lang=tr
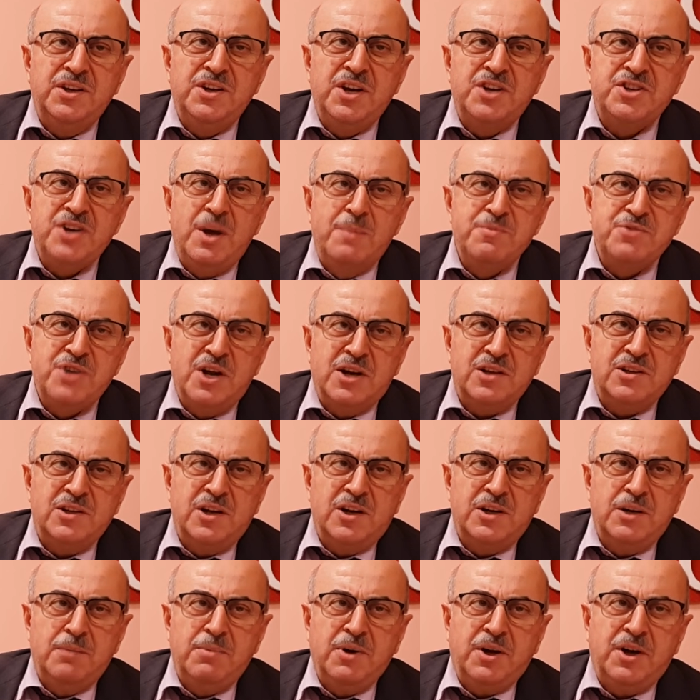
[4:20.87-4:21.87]
Türkiye'deki
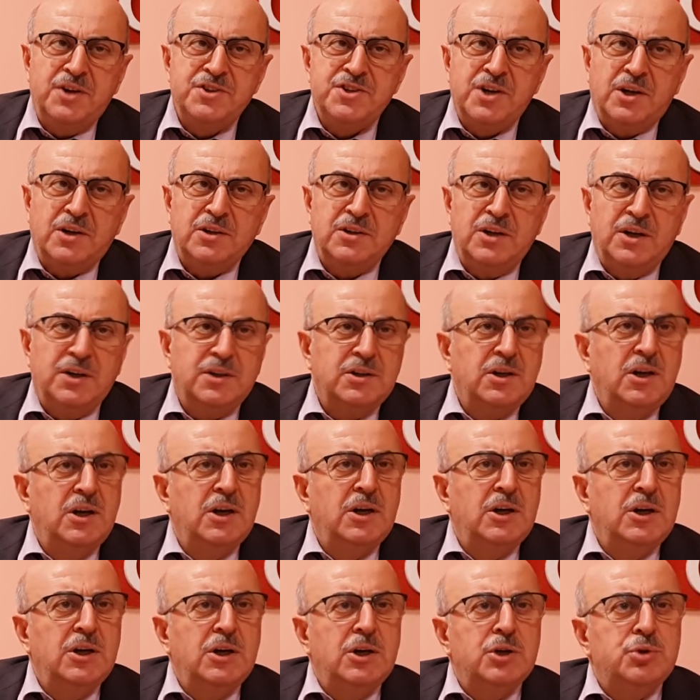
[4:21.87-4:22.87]
yaşam şartlarına
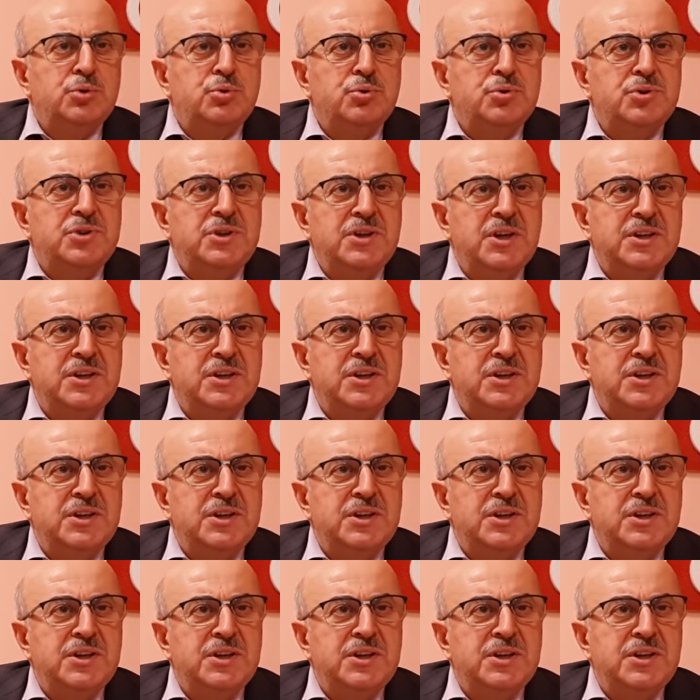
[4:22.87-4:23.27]
bakacaklar.